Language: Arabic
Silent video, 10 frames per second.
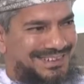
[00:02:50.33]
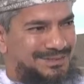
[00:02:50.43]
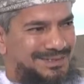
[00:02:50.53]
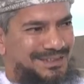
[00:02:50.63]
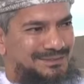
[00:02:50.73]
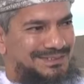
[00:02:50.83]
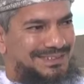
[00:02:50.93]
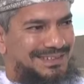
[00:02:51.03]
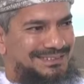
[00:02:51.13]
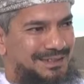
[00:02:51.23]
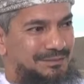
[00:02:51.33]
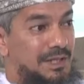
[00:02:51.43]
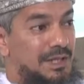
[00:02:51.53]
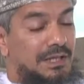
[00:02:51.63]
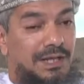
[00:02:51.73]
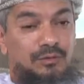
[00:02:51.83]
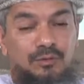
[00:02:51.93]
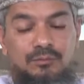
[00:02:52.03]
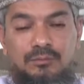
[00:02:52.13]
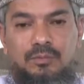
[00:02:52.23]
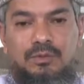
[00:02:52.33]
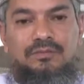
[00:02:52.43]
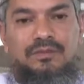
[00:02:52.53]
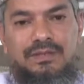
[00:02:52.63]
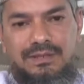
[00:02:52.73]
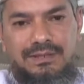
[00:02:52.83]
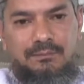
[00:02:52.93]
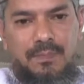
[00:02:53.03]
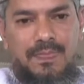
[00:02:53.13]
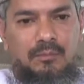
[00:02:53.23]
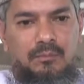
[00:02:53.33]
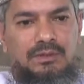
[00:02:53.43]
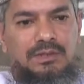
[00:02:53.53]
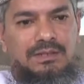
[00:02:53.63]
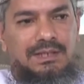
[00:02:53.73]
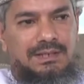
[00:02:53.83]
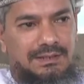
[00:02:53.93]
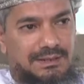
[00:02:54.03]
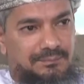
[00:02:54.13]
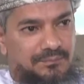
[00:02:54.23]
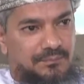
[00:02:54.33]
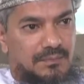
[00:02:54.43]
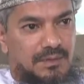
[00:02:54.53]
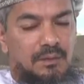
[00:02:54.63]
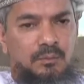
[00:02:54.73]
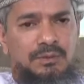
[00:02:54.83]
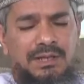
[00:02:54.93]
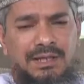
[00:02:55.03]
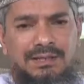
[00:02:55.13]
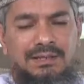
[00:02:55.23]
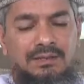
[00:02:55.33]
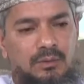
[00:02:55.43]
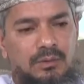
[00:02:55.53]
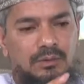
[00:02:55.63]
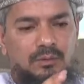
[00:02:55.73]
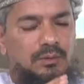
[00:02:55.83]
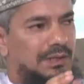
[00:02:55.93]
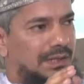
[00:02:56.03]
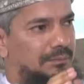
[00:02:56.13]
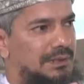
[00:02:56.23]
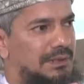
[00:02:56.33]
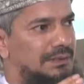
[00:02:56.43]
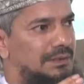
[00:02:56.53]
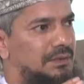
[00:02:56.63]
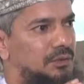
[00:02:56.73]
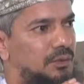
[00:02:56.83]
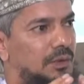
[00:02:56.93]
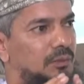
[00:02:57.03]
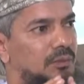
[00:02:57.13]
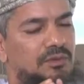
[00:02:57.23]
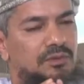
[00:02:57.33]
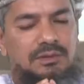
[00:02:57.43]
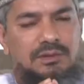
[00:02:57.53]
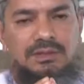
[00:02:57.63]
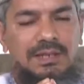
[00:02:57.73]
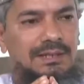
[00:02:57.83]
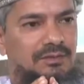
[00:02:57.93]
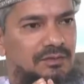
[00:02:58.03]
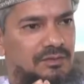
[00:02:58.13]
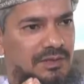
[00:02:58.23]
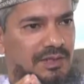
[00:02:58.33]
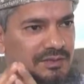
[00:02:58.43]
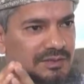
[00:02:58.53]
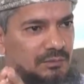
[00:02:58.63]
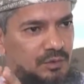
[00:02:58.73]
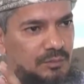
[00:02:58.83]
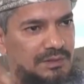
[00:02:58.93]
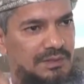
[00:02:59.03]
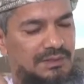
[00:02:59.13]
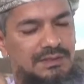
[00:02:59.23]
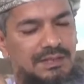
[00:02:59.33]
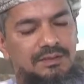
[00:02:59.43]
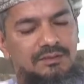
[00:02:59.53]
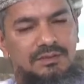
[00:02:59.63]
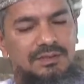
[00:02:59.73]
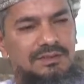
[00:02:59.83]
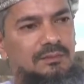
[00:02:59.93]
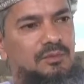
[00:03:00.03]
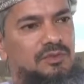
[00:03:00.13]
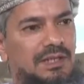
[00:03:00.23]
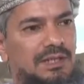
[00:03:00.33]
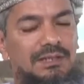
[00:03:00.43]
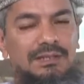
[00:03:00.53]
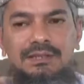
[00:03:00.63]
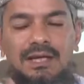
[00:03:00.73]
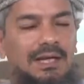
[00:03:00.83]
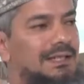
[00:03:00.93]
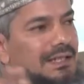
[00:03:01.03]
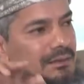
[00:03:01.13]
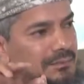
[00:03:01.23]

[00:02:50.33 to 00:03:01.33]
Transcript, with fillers: قبل النبي صلى الله عليه وسلم كانوا متفرقين متناحرين متقاتلين كل كل قبيله تكون كيانا سياسيا وتمثل كيانا سياسيا مستقلا يتقاتل